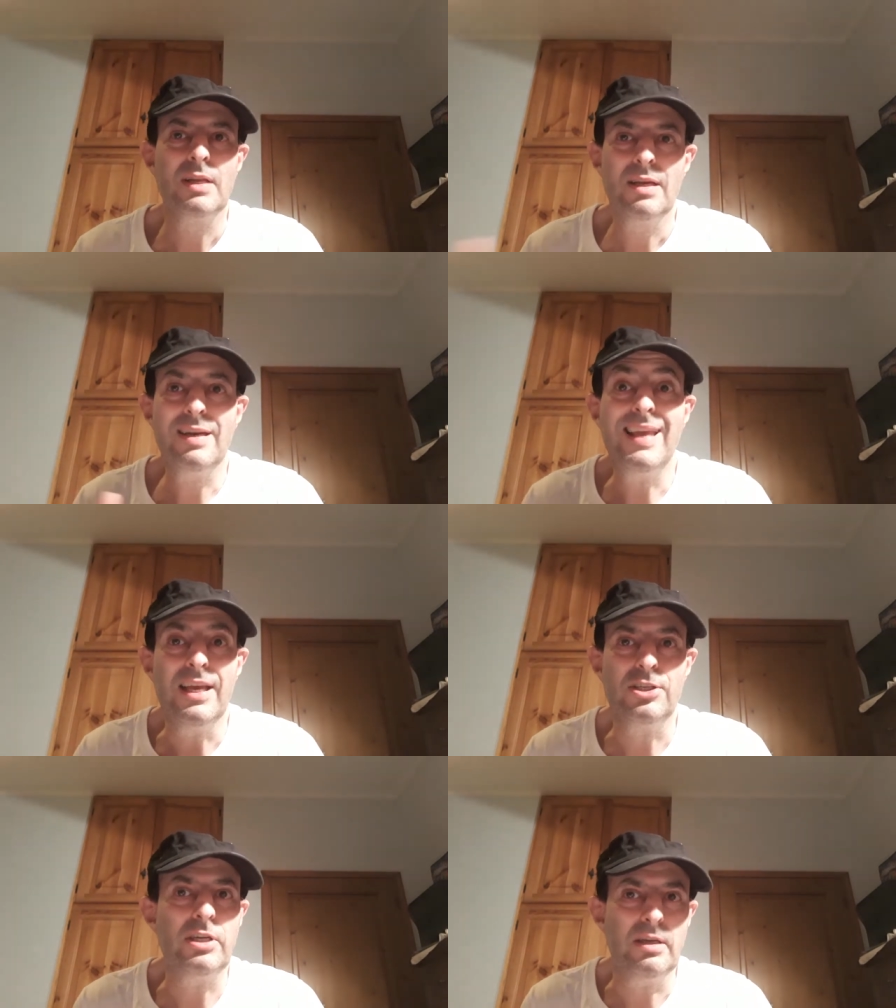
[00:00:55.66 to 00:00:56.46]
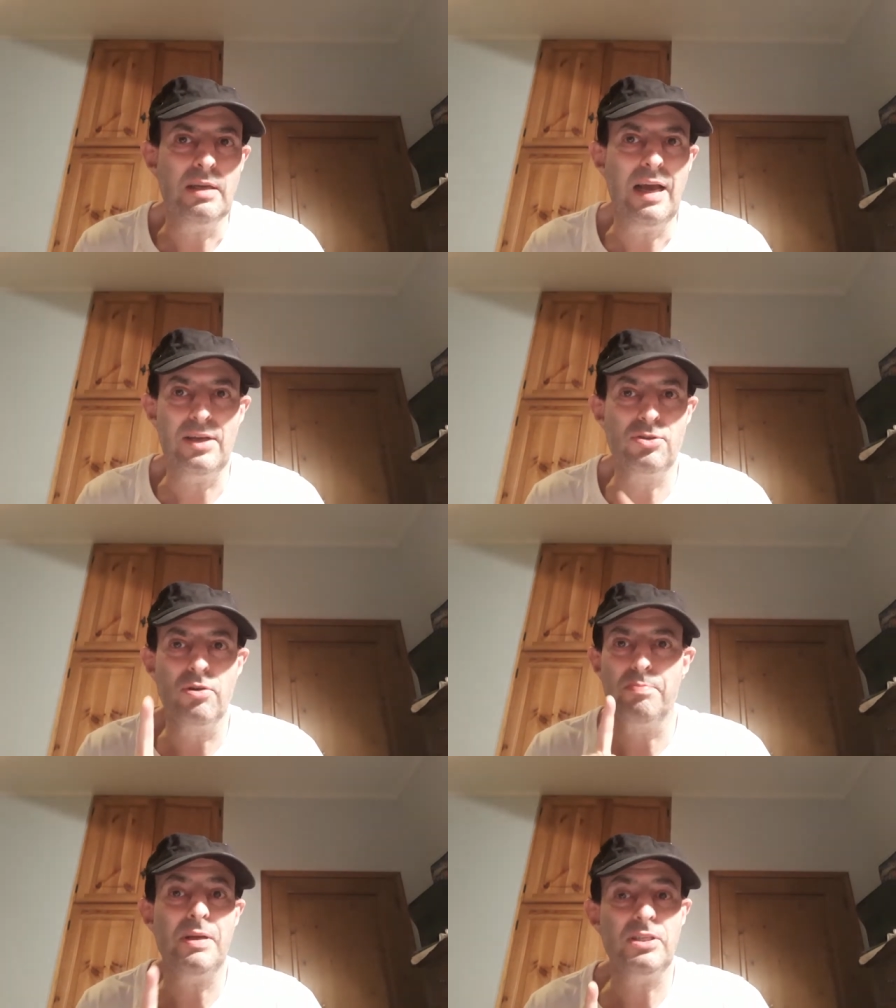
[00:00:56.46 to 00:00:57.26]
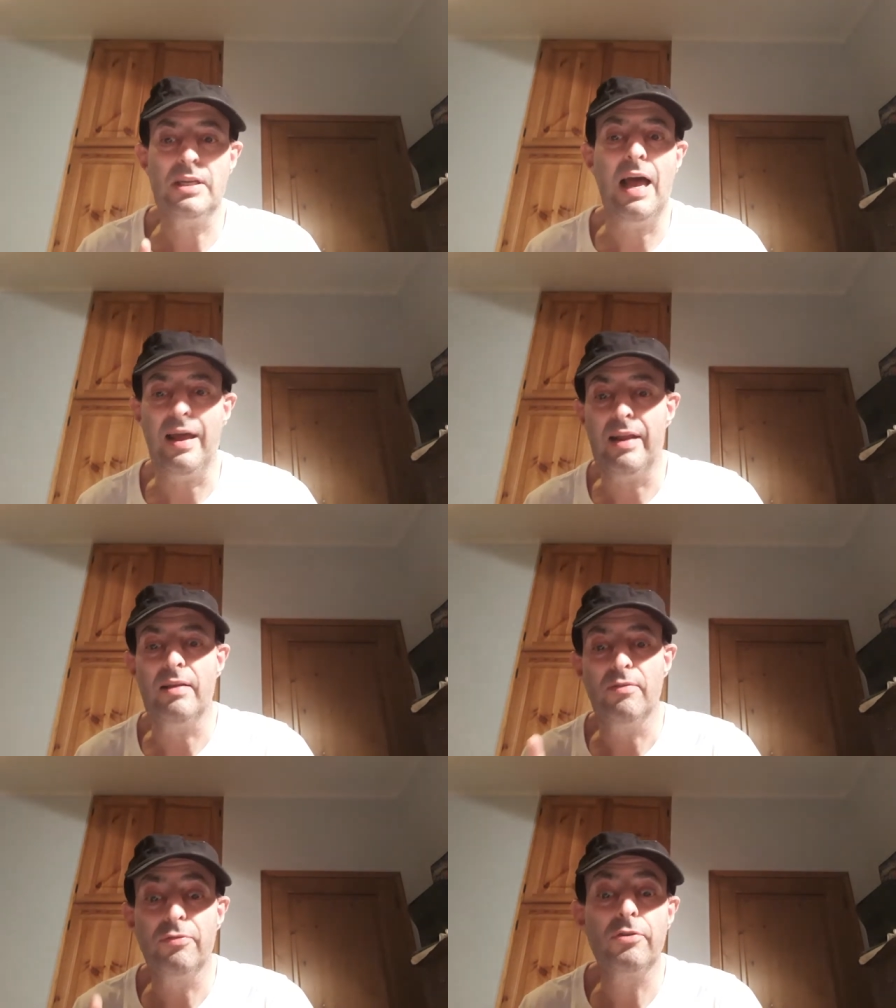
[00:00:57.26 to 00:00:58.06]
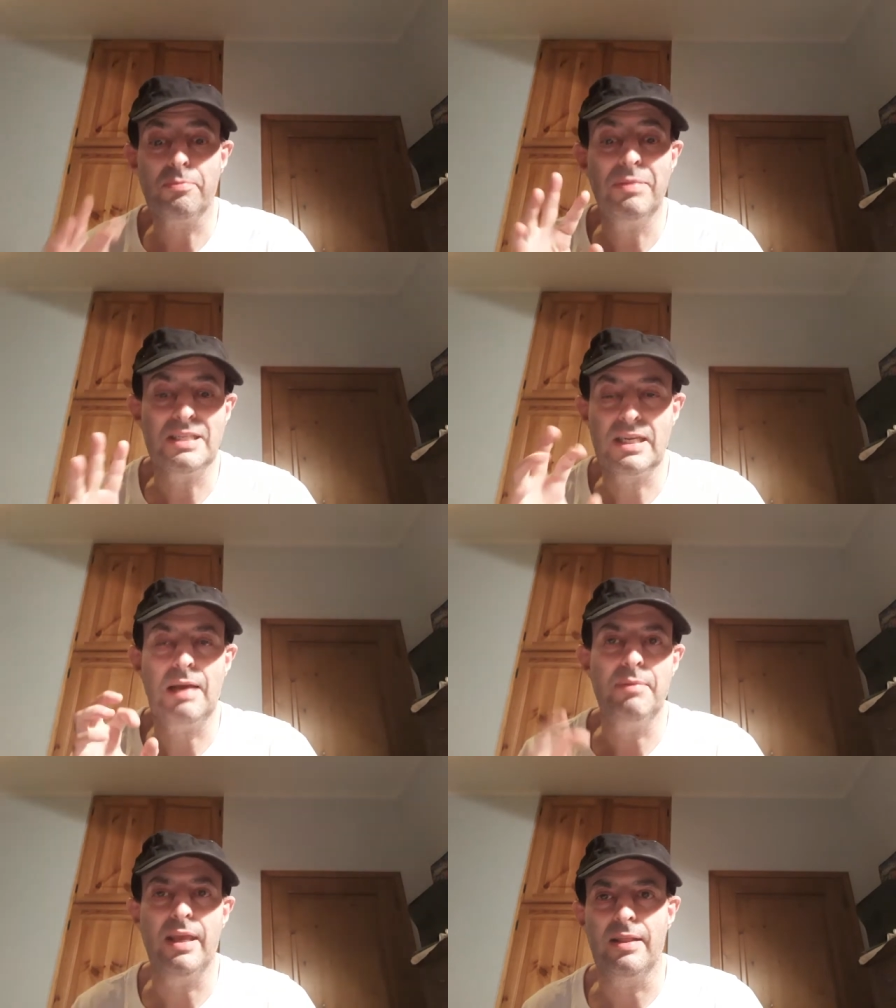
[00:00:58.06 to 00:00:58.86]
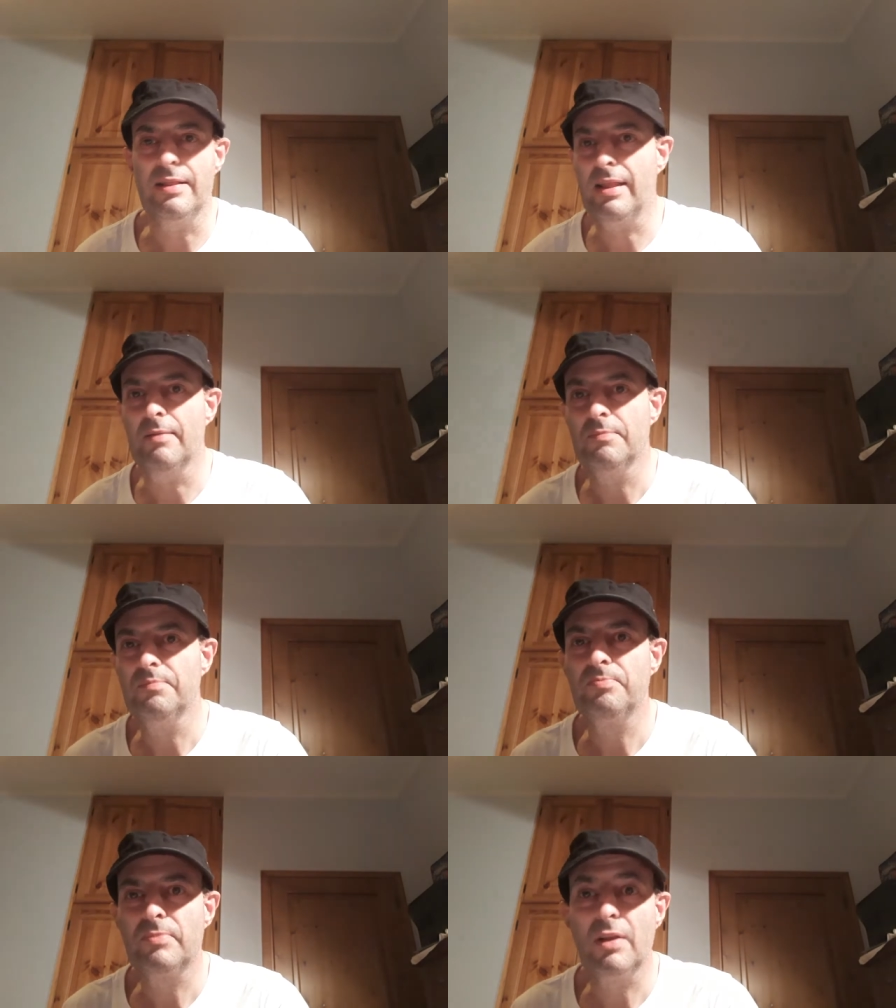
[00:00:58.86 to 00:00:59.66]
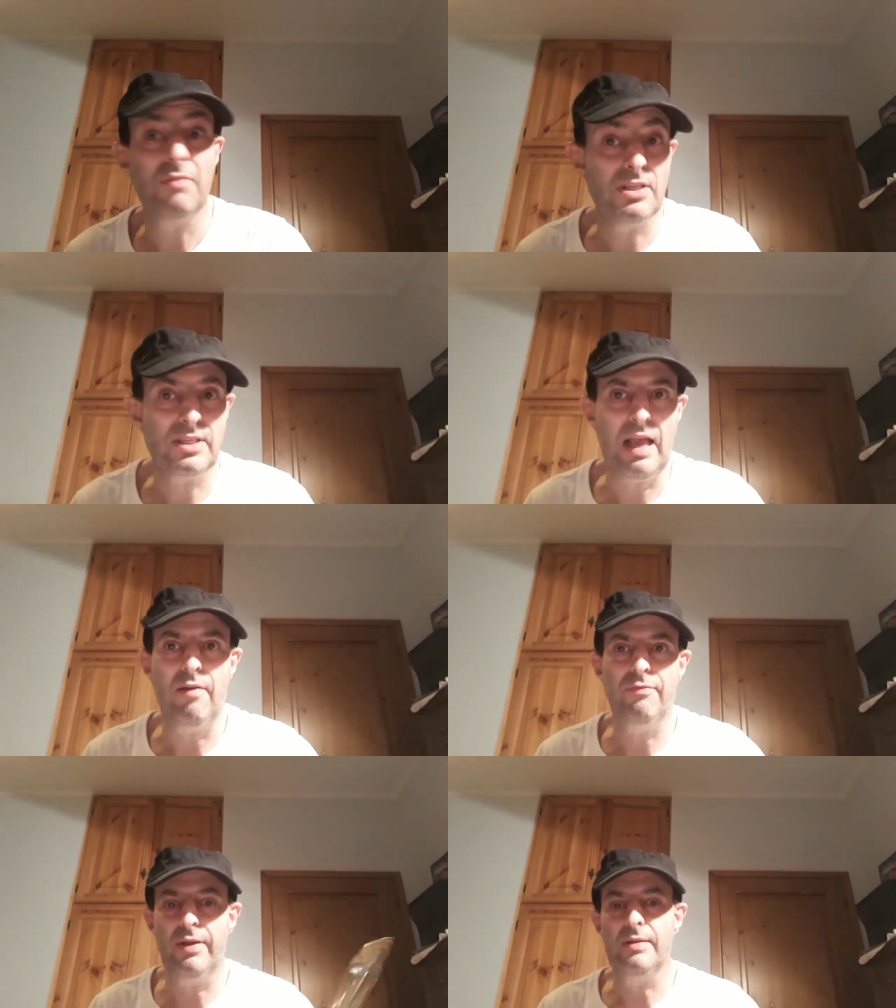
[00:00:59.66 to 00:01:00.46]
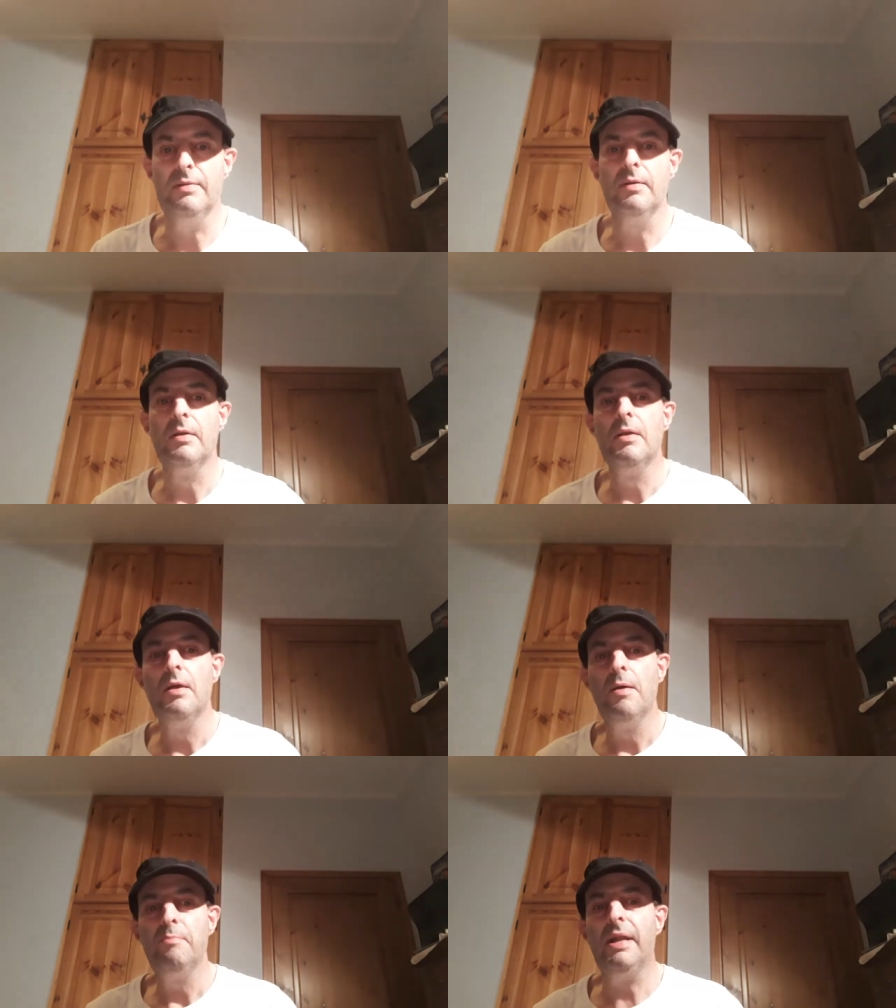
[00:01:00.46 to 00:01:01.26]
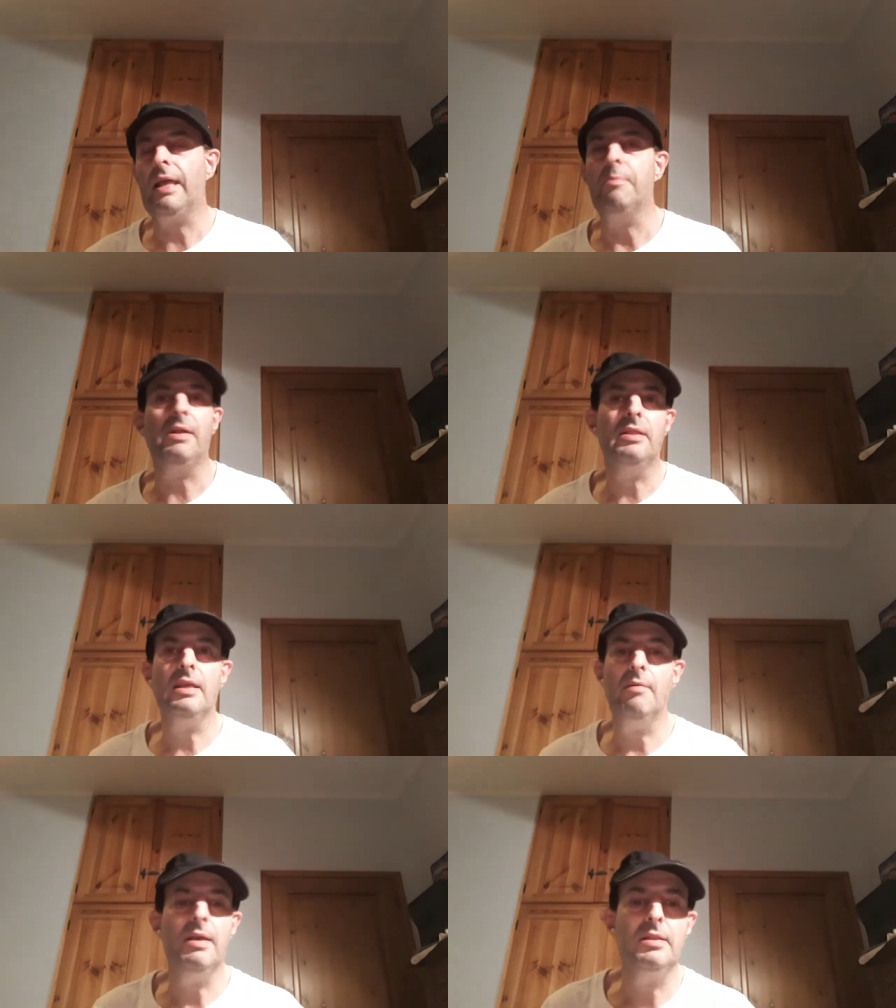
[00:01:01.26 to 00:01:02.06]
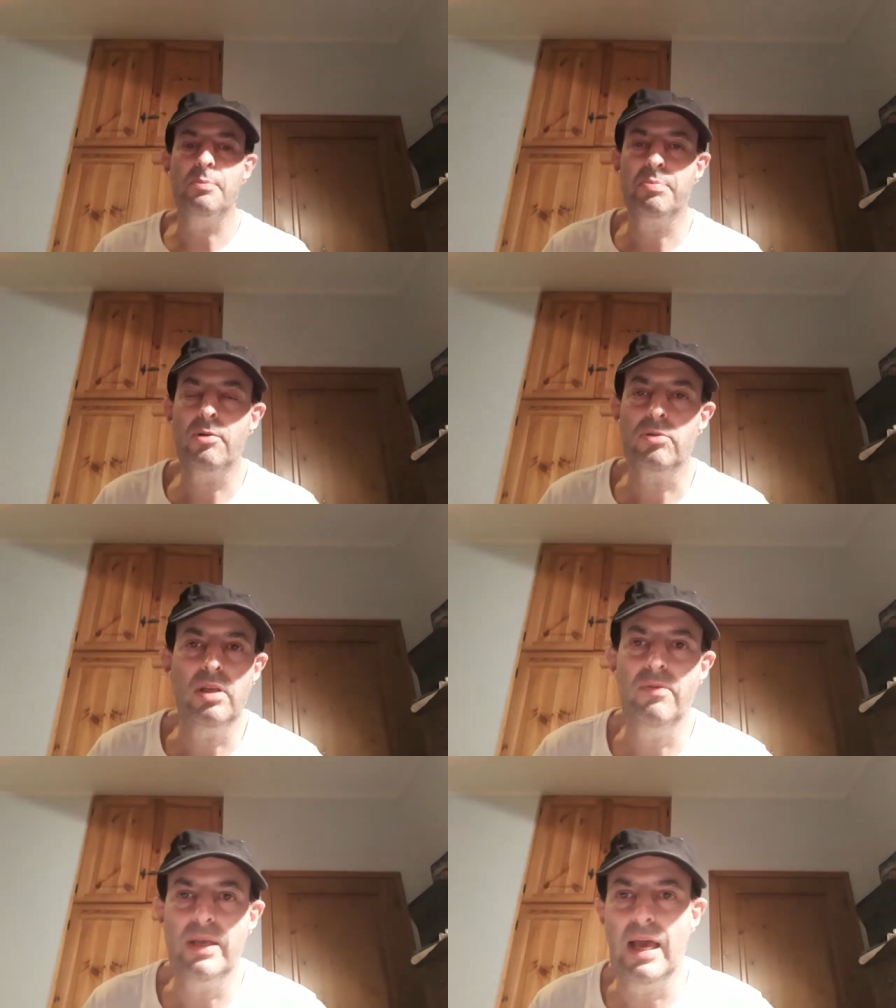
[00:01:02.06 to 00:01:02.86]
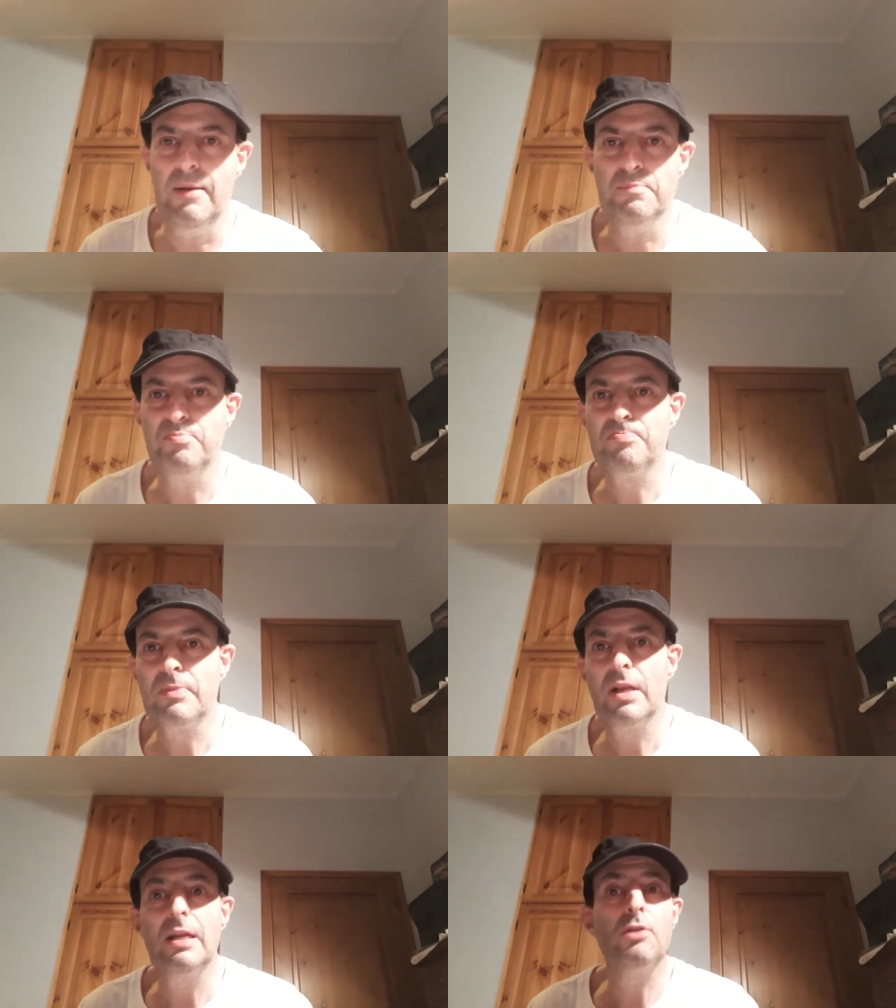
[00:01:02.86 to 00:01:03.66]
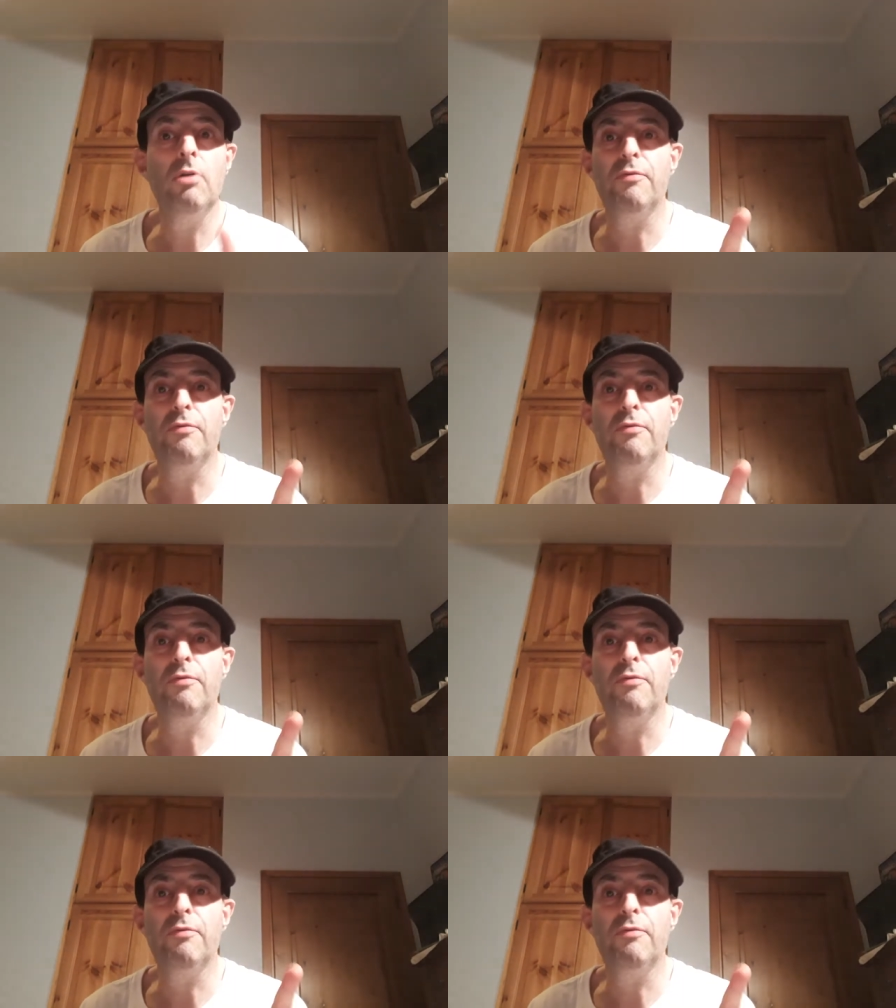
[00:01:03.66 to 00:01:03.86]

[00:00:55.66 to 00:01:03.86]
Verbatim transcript: riesce a sorpassare furbescamente Verstappen perché praticamente pronti via le due